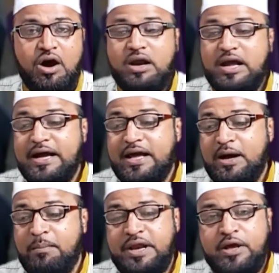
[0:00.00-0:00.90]
और
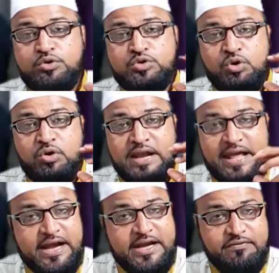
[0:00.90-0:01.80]
अगर हमने उसको
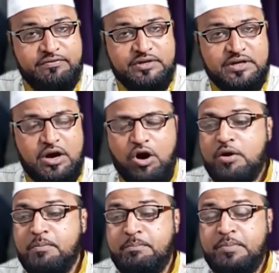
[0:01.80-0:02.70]
नेगेटिव
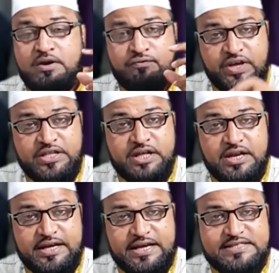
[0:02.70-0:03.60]
और मनफी
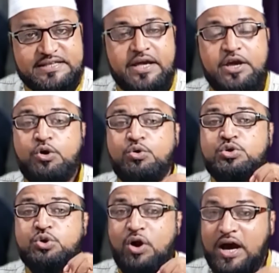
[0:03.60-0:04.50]
तरीके से
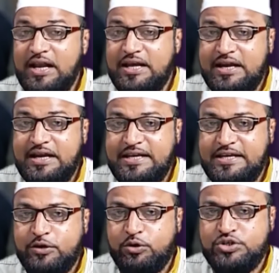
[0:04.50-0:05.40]
उसको हल करने
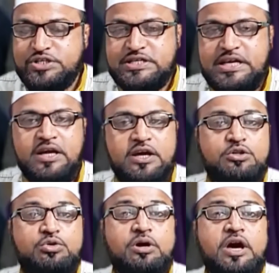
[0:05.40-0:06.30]
की कोशिश की
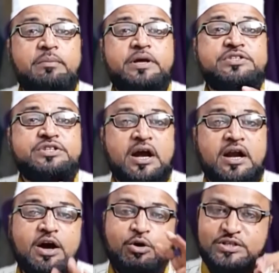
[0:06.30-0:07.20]
तो घर में
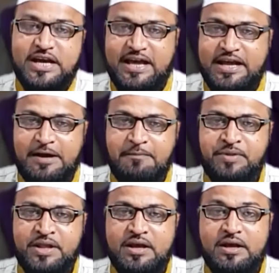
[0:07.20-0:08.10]
झगड़ा हो जाएगा
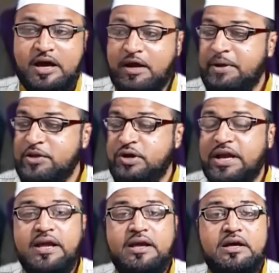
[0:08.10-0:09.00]
घर में जो
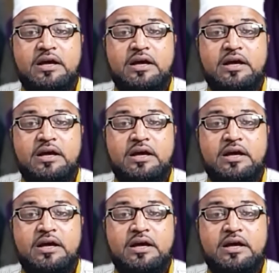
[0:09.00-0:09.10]
है